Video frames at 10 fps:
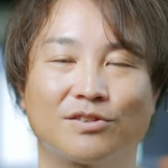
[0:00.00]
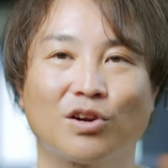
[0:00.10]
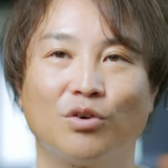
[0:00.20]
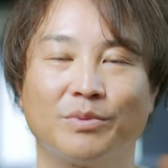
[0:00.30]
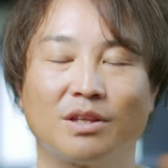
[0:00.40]

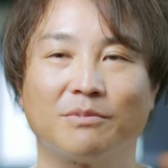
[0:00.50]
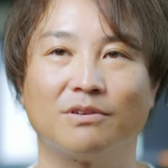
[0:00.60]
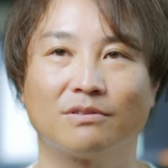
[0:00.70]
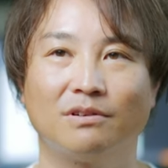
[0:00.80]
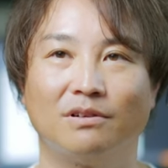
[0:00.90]
空を見てみ
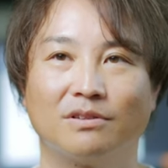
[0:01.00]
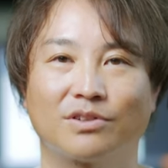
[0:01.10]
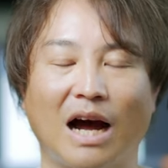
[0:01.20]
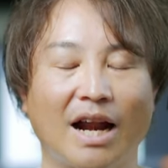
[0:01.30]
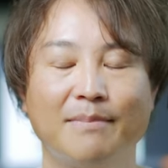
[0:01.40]
ると
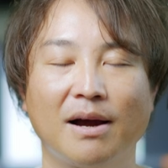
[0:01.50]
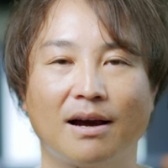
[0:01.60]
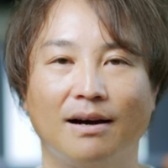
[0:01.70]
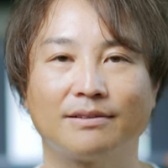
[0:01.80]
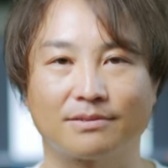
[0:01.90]
その晴れ間
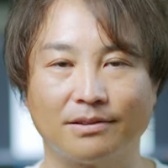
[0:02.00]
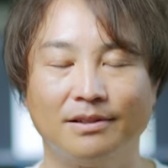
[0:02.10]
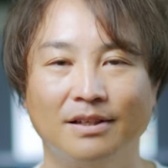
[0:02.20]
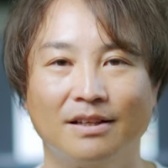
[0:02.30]
があると